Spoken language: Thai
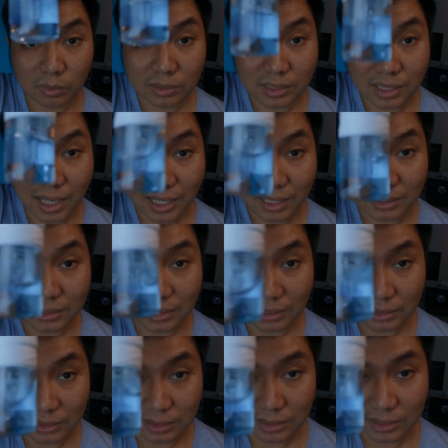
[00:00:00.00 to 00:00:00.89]
ค่อนข้าง
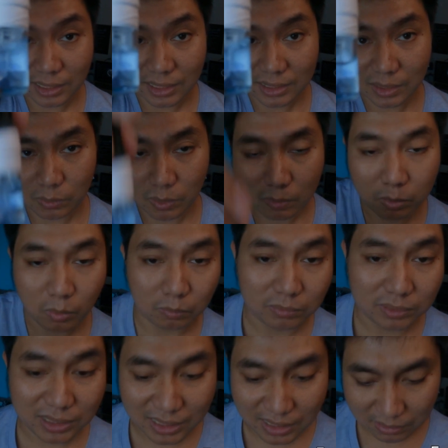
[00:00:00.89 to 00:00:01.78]
จะเยอะนะแต่ว่าผม
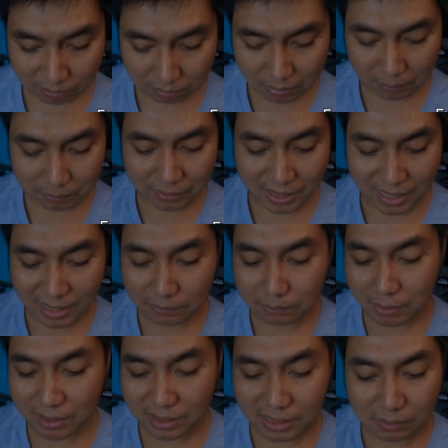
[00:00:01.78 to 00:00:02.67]
ฉีดแบบเทส
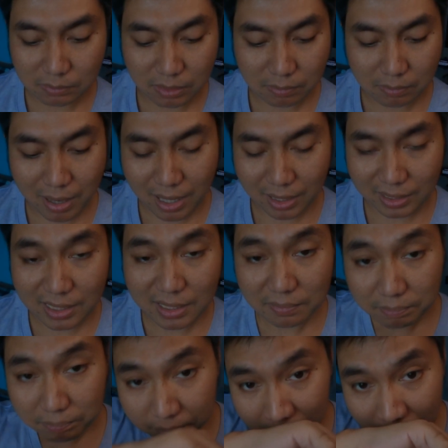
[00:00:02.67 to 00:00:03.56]
ไปเยอะมากๆนี่
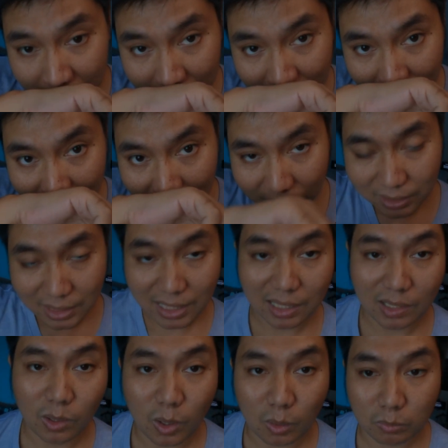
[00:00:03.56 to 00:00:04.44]
ขนา
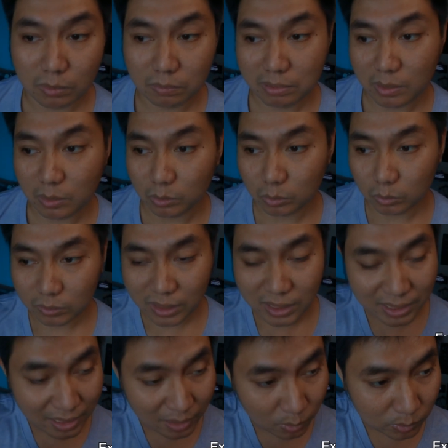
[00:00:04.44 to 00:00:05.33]
ดลองบนผิวตรง
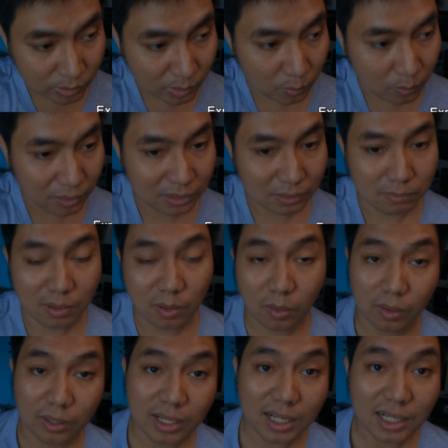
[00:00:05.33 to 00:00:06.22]
นี้นะรู้สึกว่าจะไม่
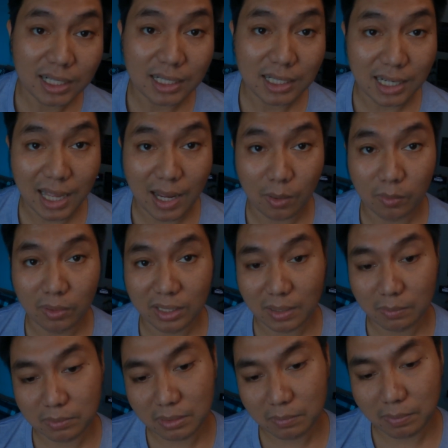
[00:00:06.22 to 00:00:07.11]
ค่อยได้กลิ่นแล้วนะ
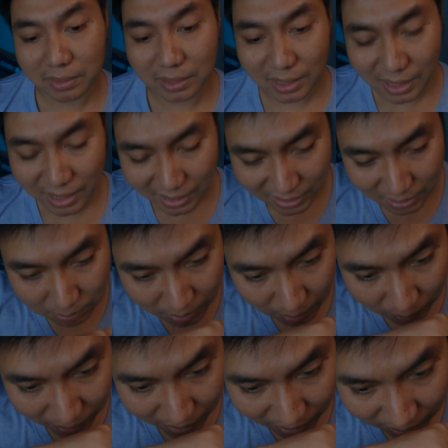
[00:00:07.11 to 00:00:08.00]
ครับคือเป็นอะไรที่
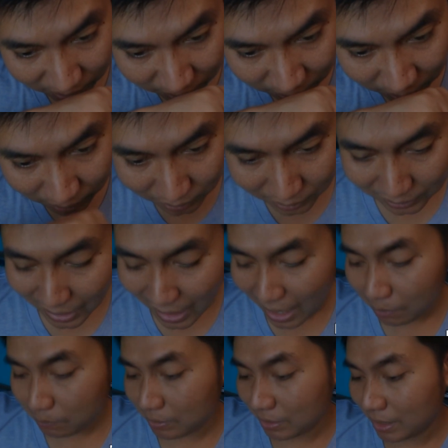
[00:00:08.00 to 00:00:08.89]
แบบว่า
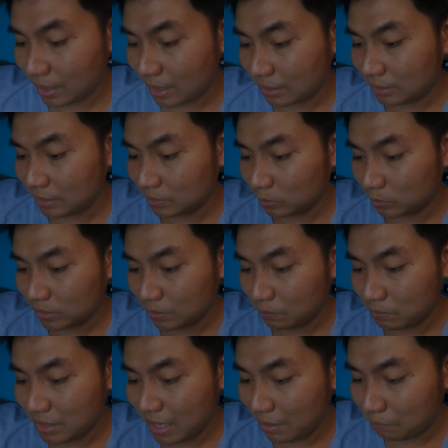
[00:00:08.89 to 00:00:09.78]
จางเหมือนกันนะคือต้อง
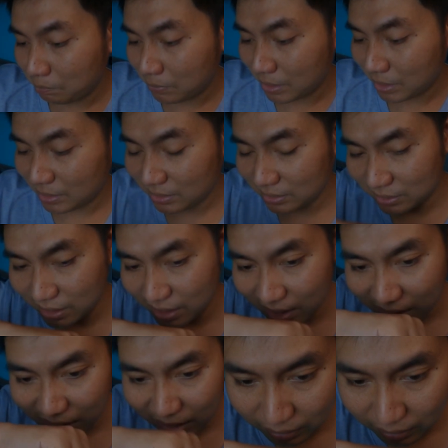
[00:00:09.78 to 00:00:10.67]
ยำๆเหมือนนะถึงจะ
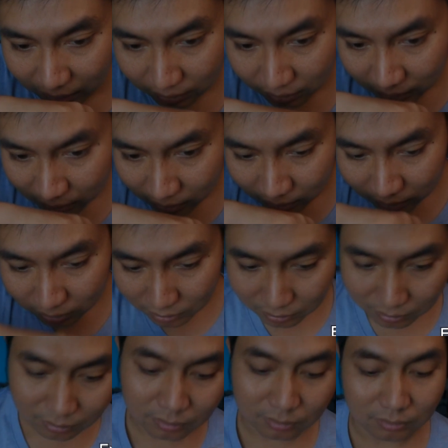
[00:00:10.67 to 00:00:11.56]
ได้น
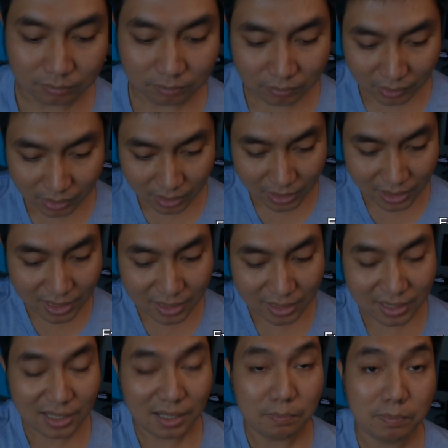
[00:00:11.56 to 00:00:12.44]
อืมกลิ่น
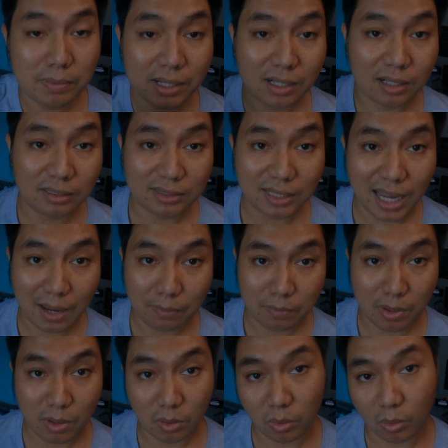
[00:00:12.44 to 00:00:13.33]
นะครับเปิดก็จะแอบ
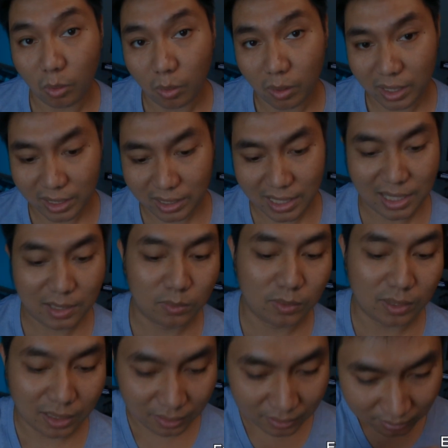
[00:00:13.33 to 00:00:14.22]
มีแอลกอฮอล์เล็กๆ
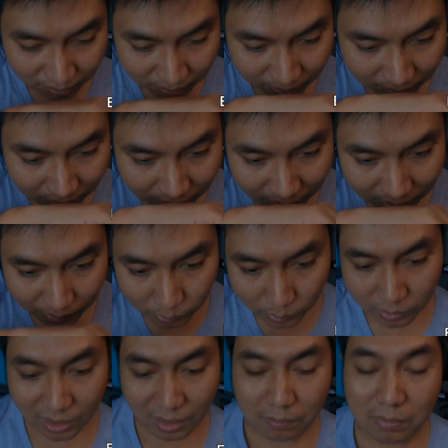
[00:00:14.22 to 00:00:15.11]
ด้วยนะ
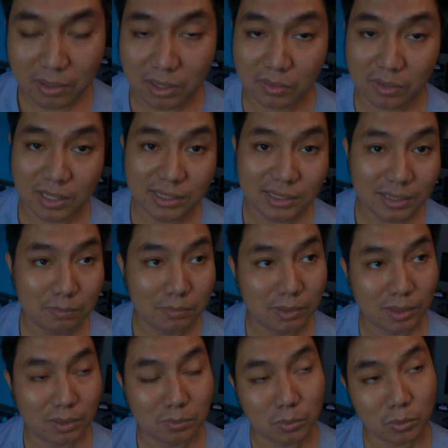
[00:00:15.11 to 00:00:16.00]
ส่วนแอมเบอร์กริชเนี่ย
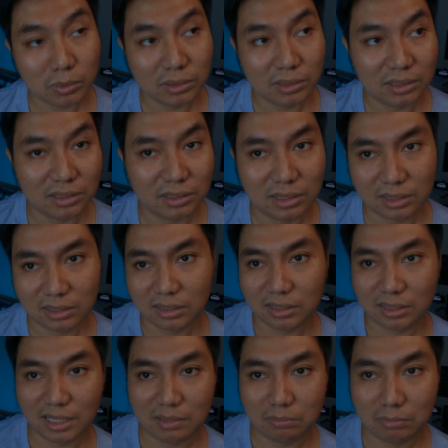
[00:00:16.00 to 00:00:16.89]
ไม่ต้องพูดถึงเลยคื
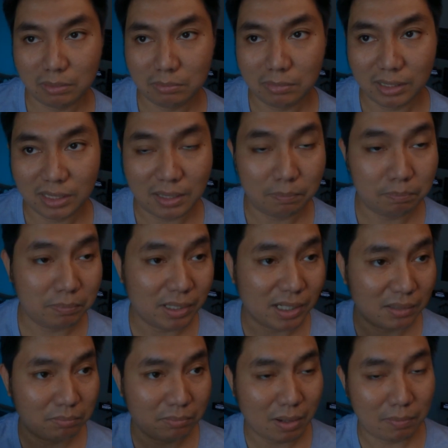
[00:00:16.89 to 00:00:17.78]
อกลิ่นมันเหมือนกับ
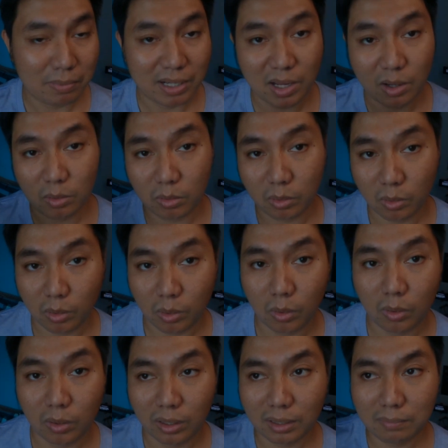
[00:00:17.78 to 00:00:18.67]
เปิดมาเป็นแอลกอฮ
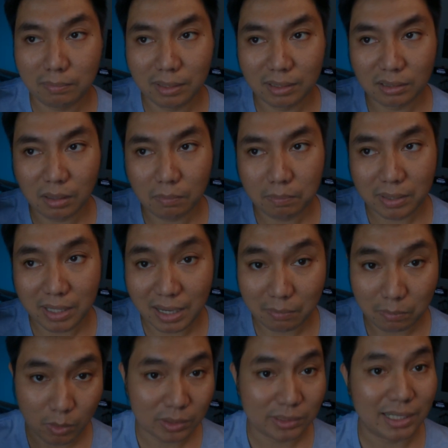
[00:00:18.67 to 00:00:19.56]
อล์แล้วมันก็เป็นแอ
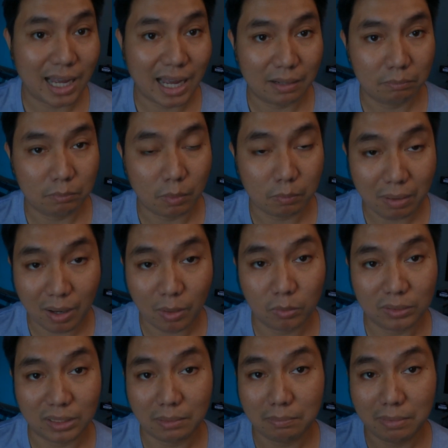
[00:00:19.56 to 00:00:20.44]
มบล็อกซาน
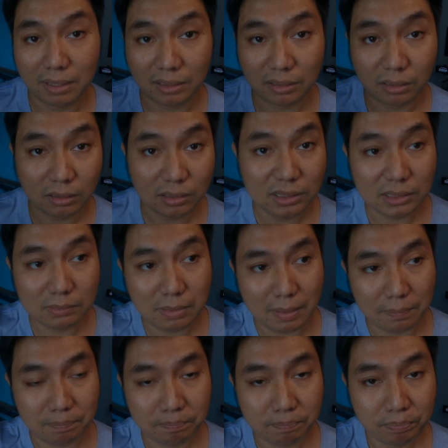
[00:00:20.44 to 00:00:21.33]
เบาๆแต่มันก็คือ
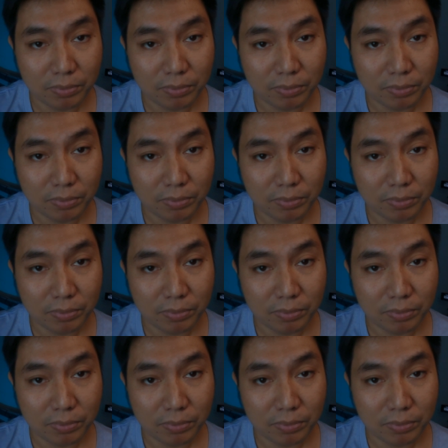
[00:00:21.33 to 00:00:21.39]
แบบ